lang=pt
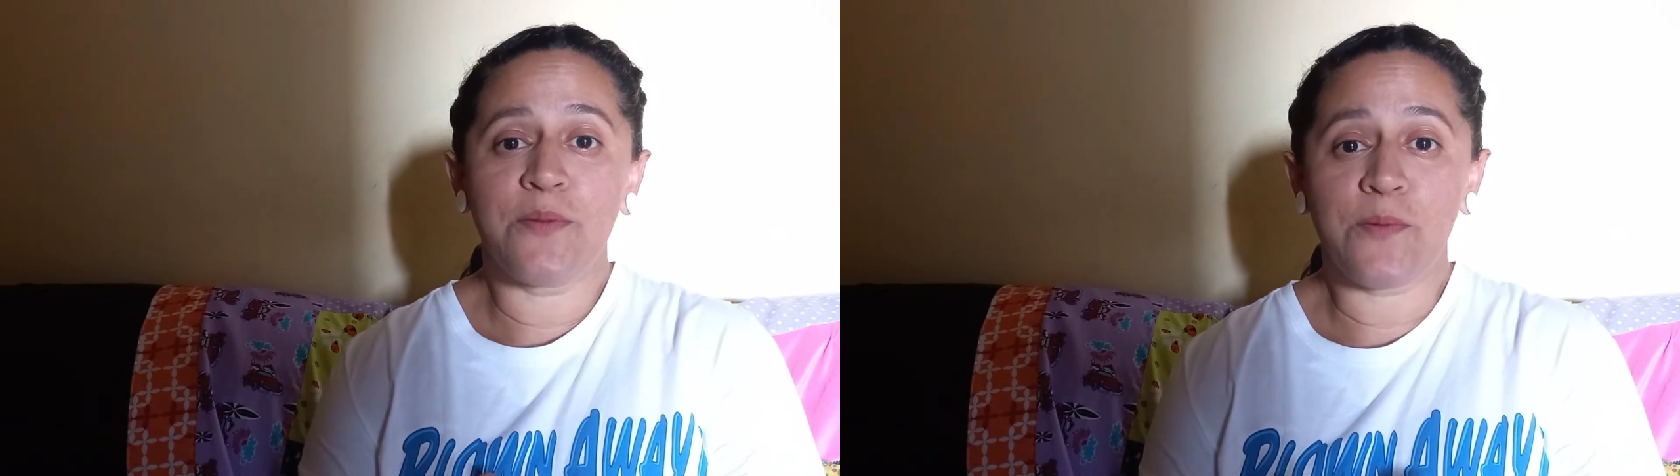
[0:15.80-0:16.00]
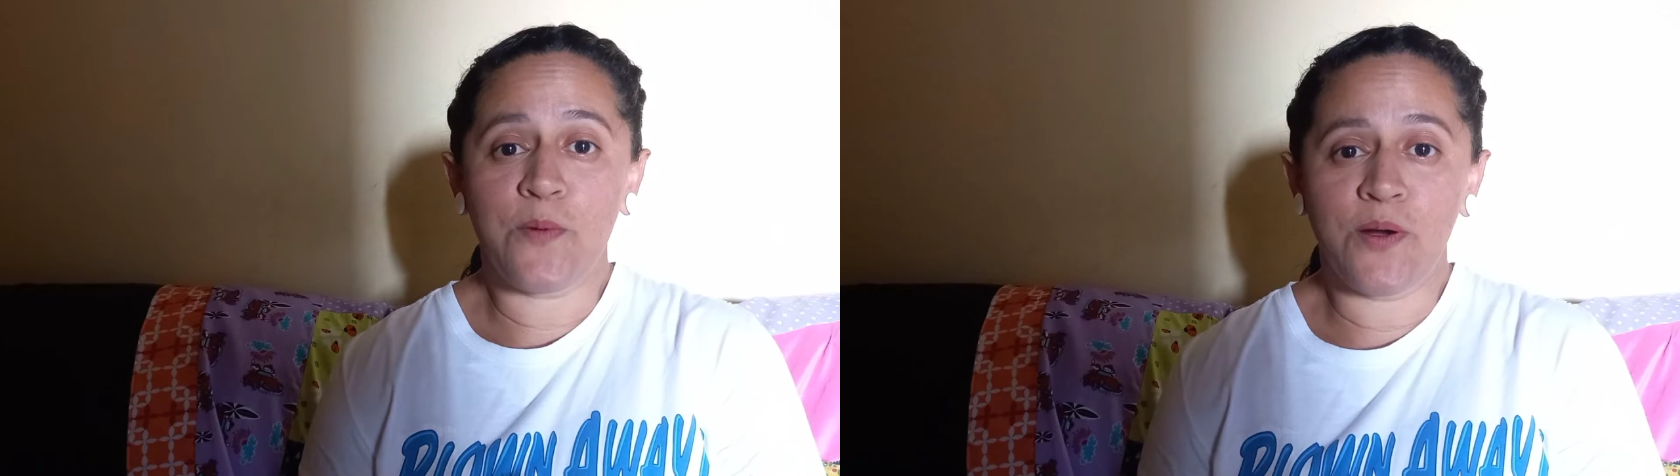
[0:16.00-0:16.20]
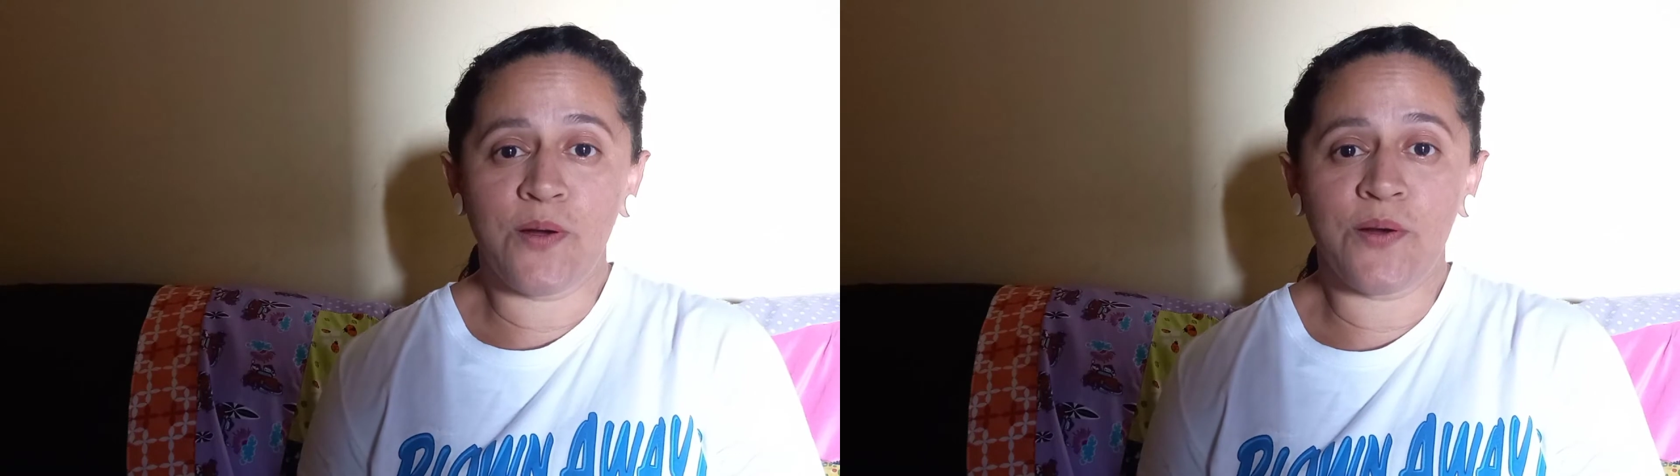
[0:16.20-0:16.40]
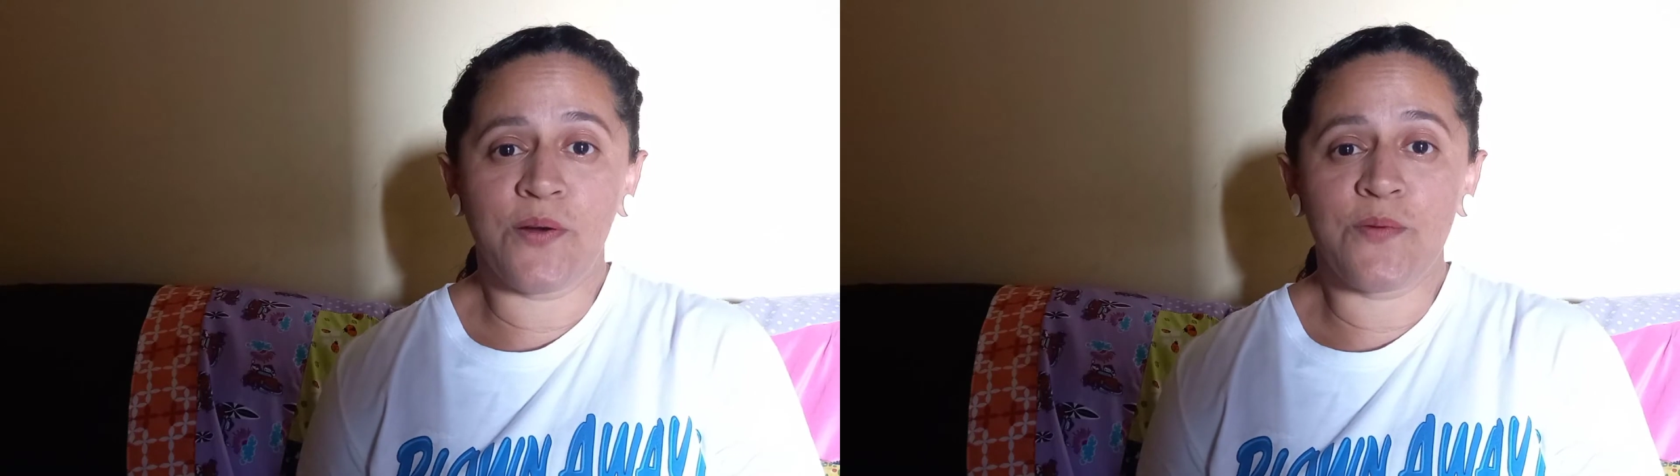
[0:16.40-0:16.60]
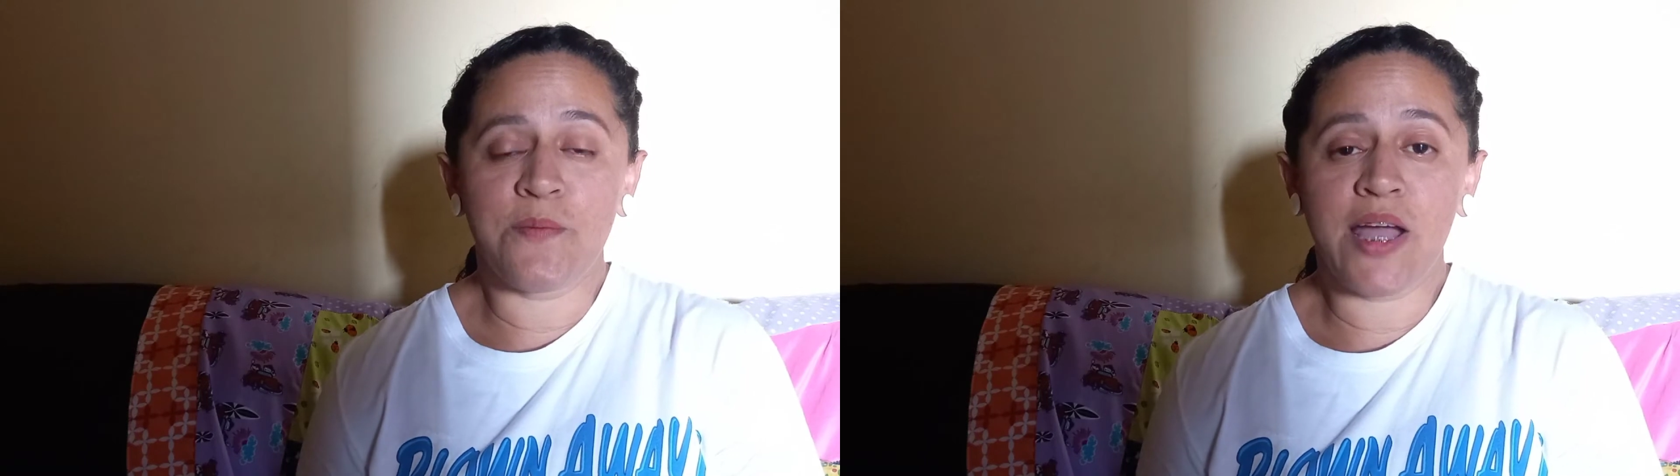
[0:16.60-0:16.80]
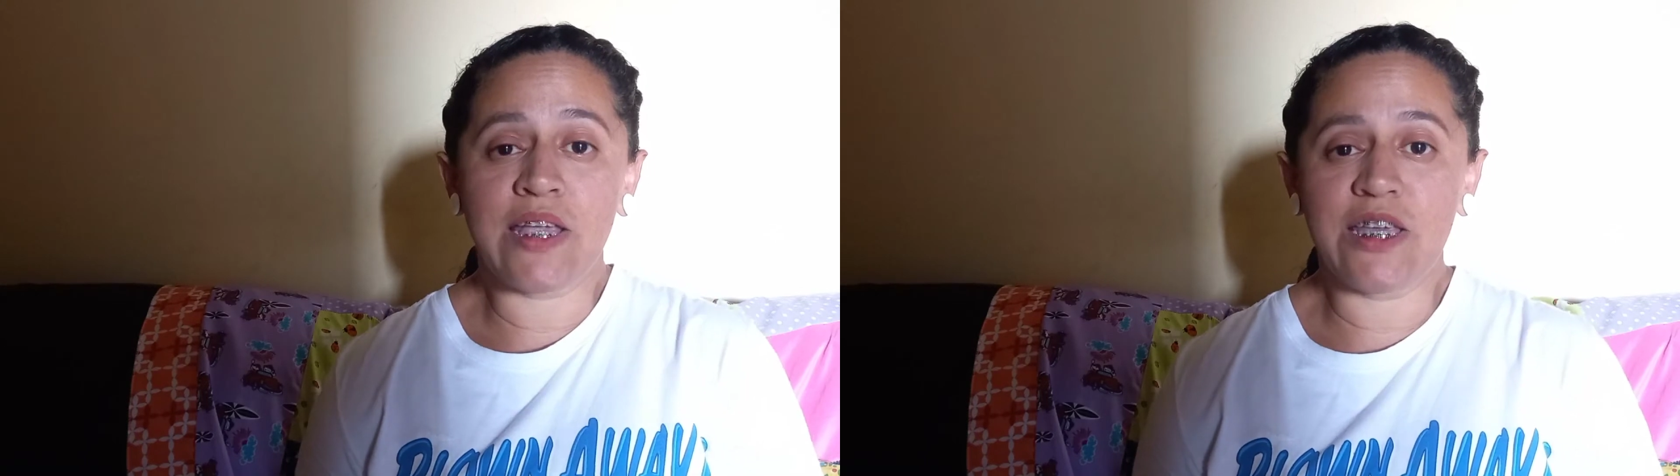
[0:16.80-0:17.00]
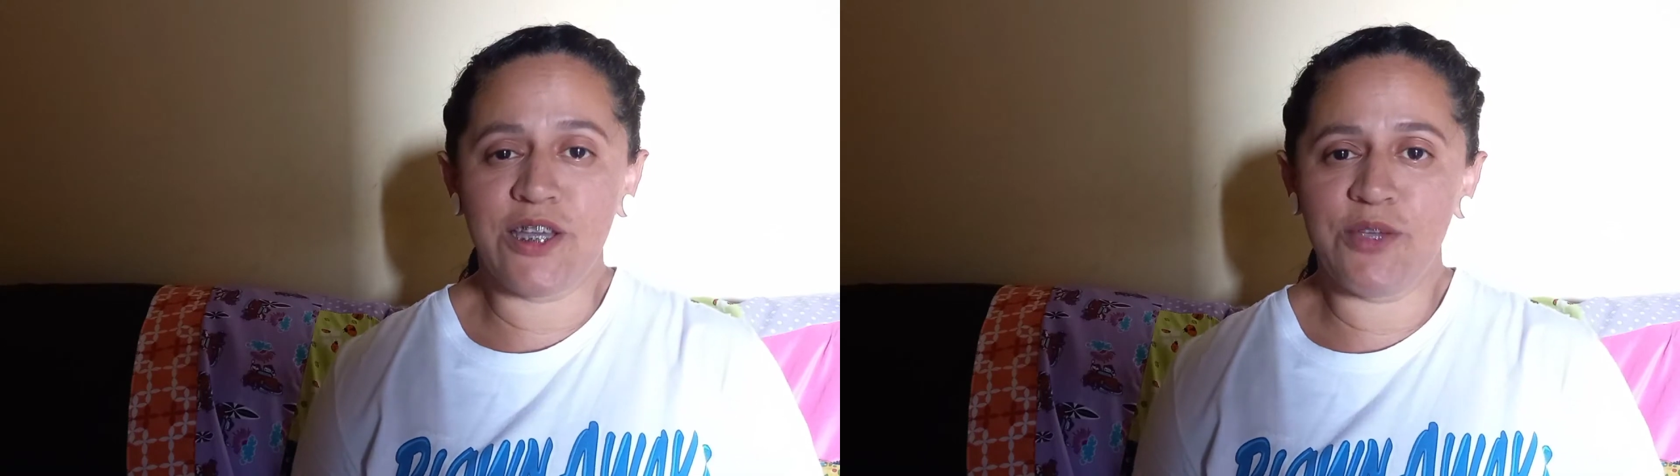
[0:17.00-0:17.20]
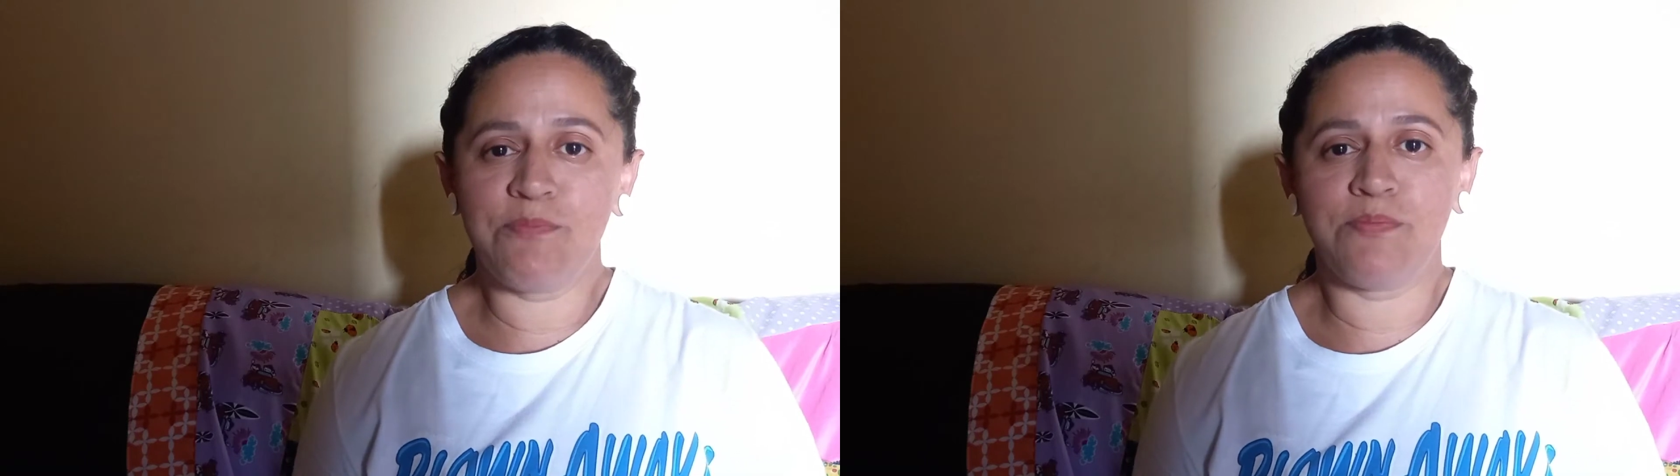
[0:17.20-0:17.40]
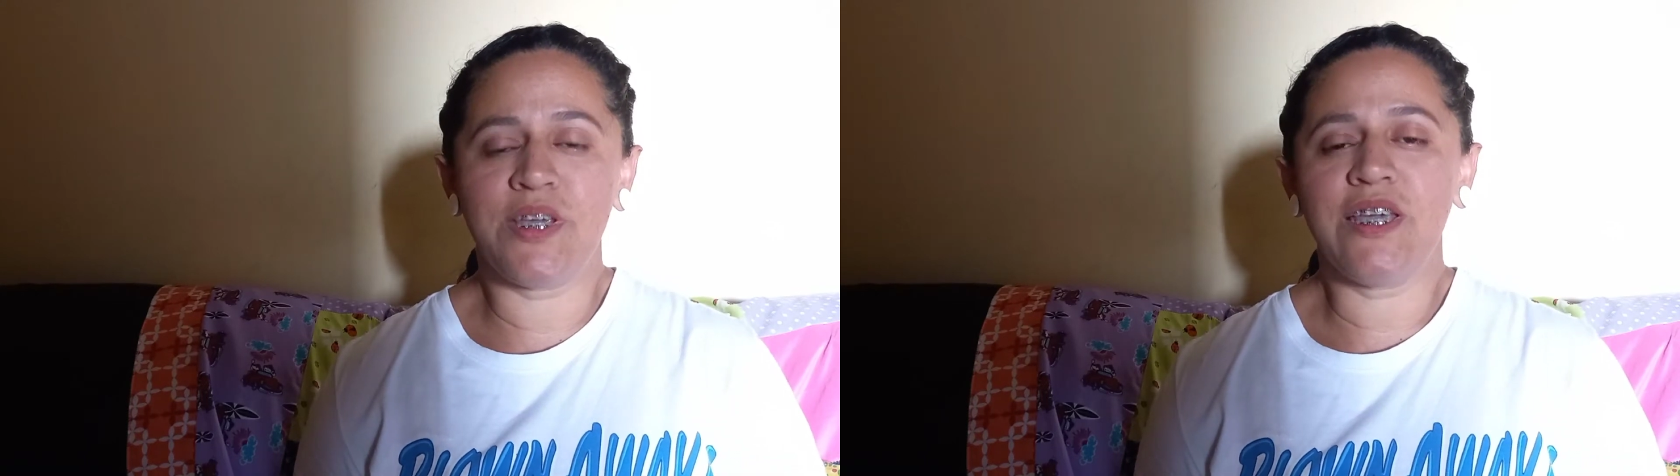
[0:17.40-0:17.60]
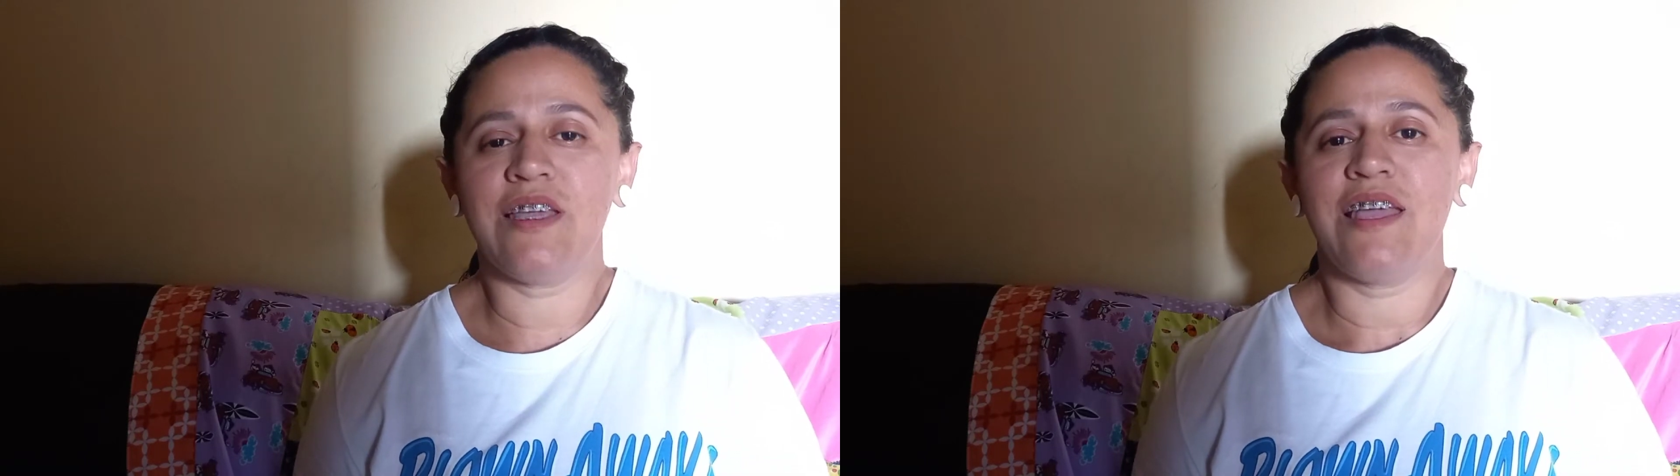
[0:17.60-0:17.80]
com uma
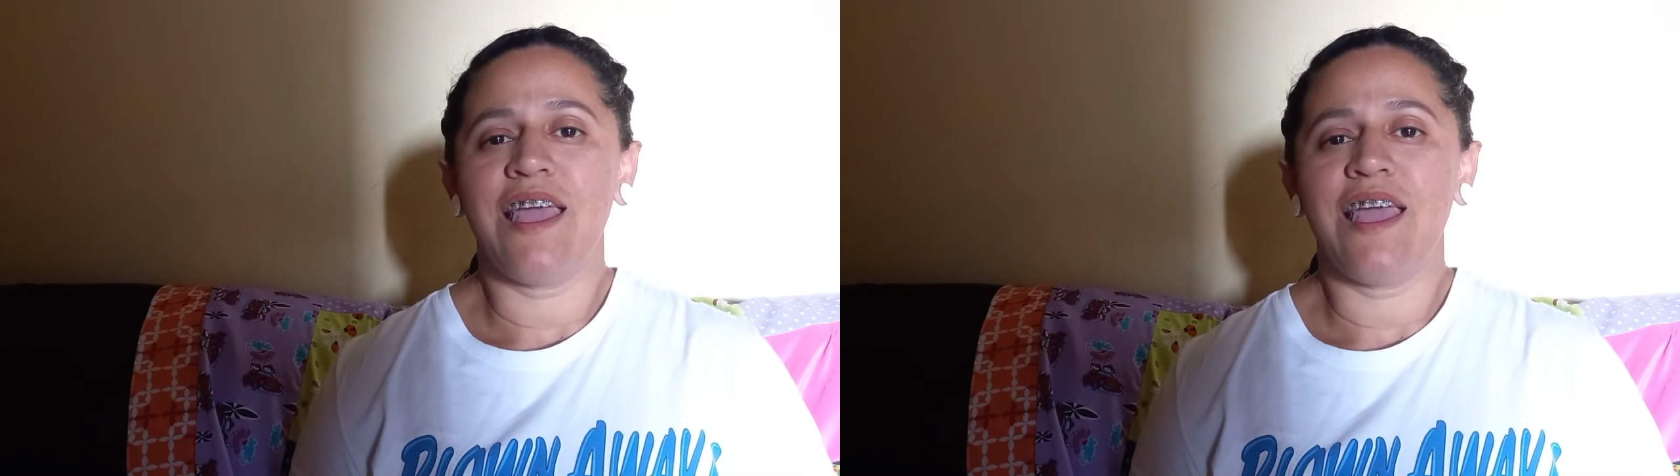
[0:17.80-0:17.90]
gripe,